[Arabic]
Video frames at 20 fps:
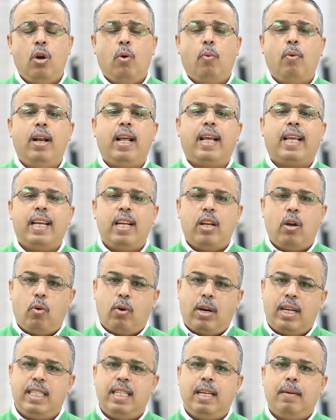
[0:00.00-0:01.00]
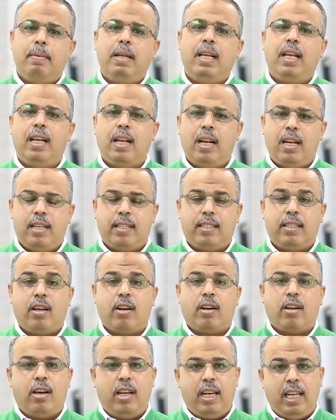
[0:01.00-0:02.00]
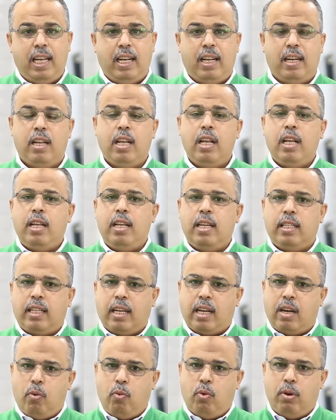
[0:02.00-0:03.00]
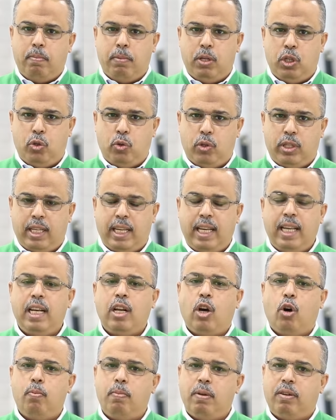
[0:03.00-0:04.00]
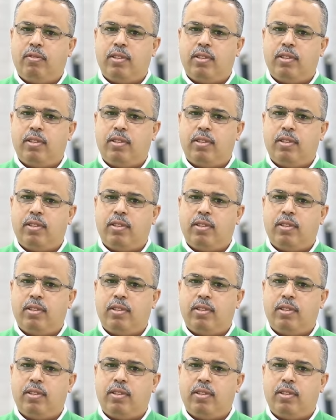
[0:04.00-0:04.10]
ولكنه قد يميل إلى اليسار قليلا يتكون من جزئين أو من